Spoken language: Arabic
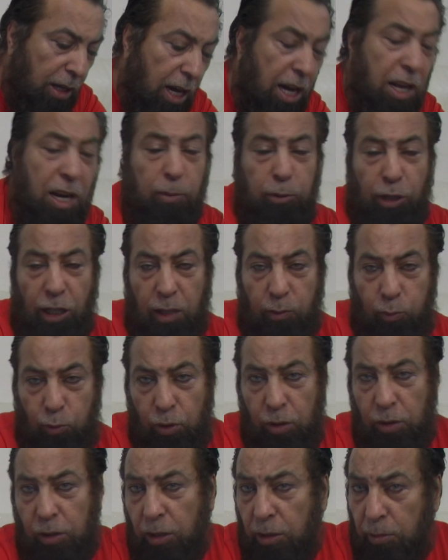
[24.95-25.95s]
أنا تعرفوا
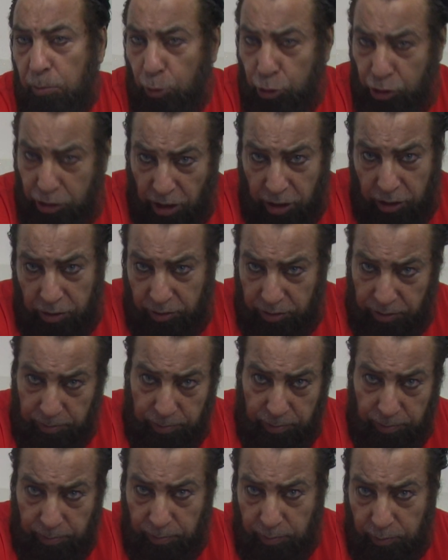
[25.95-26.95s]
مجتهد
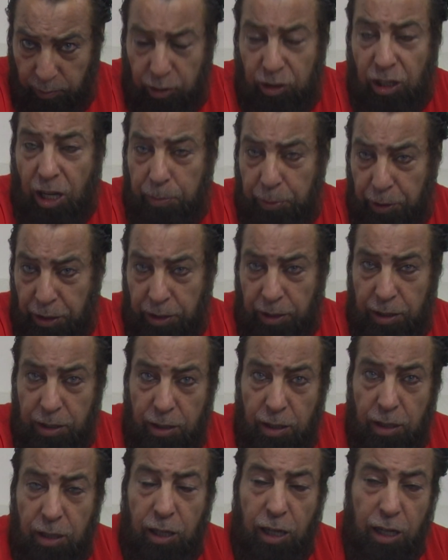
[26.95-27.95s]
في التعبير
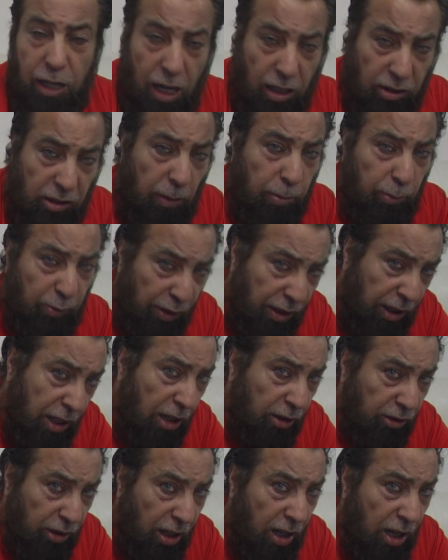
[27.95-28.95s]
إن أصبت
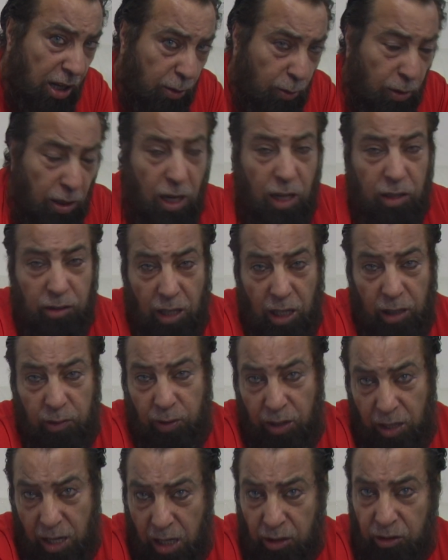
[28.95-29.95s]
فلي أجران وإن أخطأت
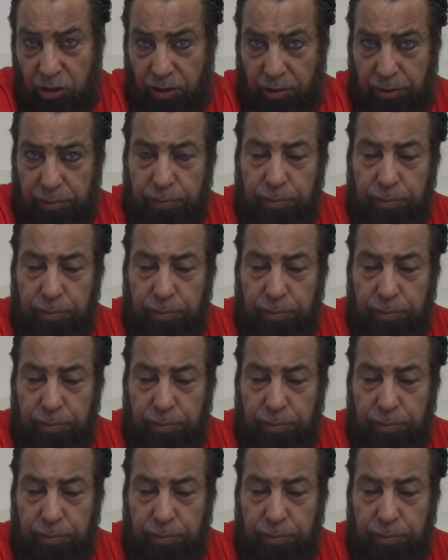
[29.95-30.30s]
فلي أجر